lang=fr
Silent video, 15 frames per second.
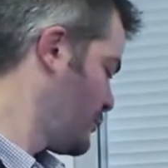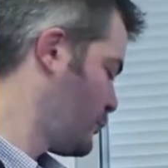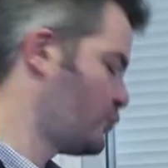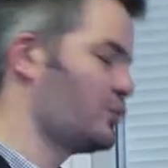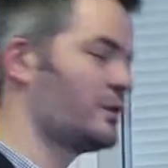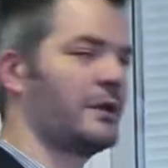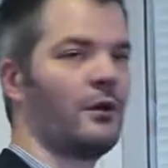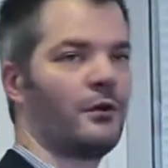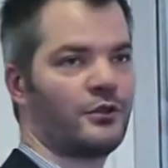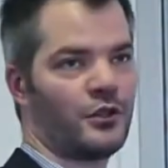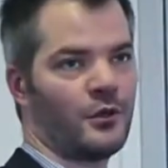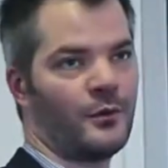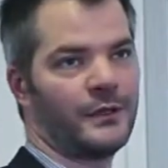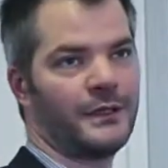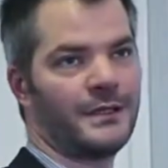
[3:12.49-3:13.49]
donc tout ce qui est
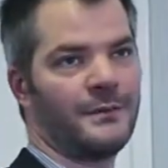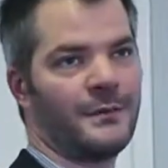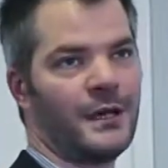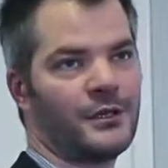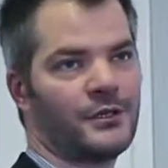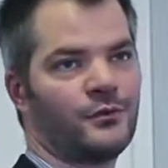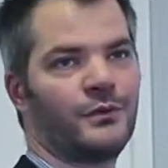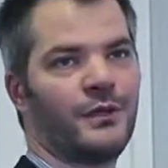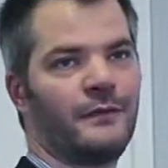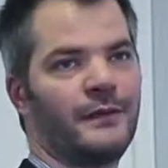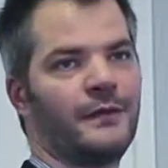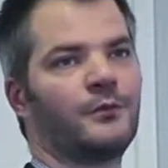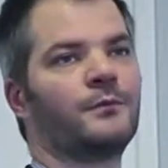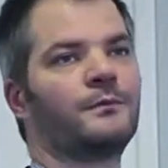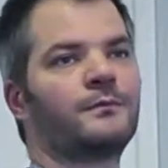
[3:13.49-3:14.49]
enregistrement des images ou des
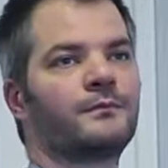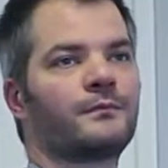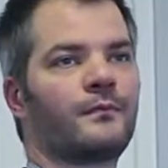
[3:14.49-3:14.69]
vidéos.